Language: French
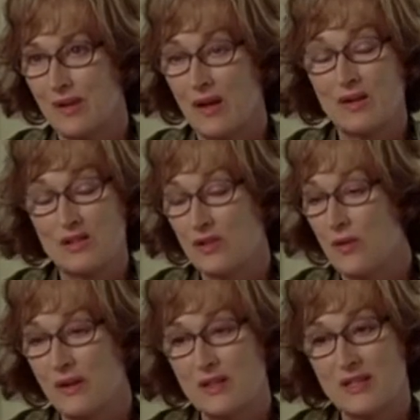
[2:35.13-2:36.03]
Ça va
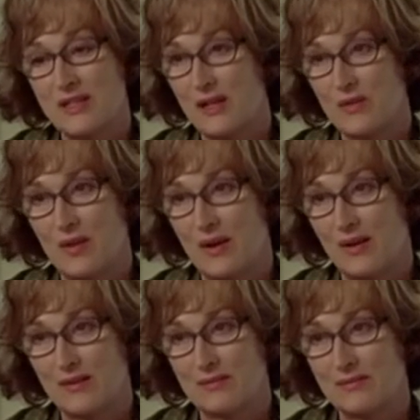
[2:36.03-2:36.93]
prendre pas mal de
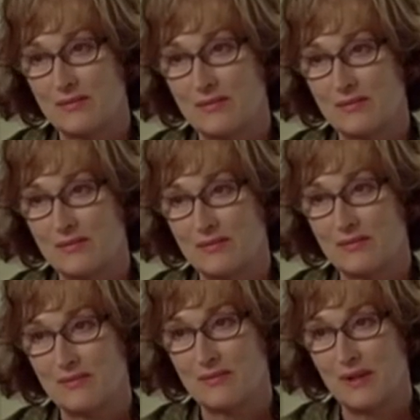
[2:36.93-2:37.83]
temps.
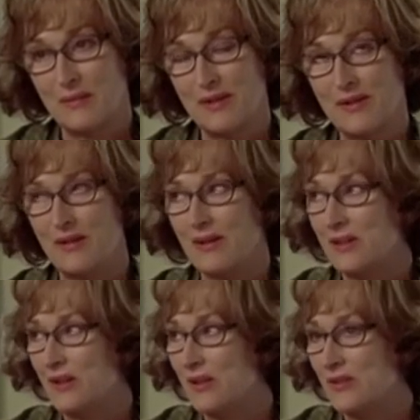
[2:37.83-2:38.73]
Après
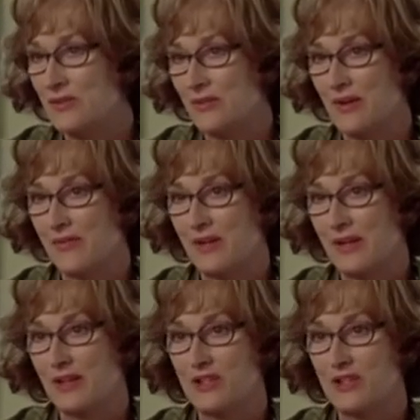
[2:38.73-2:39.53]
neuf ans, Rafi,